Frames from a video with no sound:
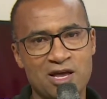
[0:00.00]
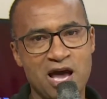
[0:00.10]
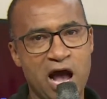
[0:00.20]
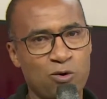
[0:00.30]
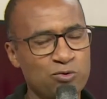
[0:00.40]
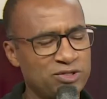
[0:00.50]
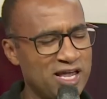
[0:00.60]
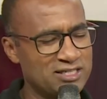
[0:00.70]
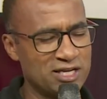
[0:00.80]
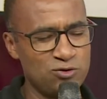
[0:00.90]

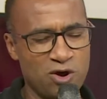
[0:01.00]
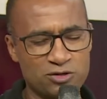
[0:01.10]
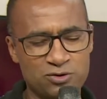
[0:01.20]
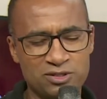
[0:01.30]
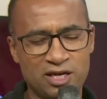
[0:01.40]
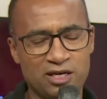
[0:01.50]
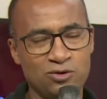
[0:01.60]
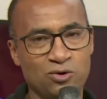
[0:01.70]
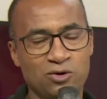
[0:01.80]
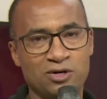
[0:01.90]
aconteça em nosso
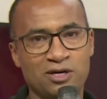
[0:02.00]
interior,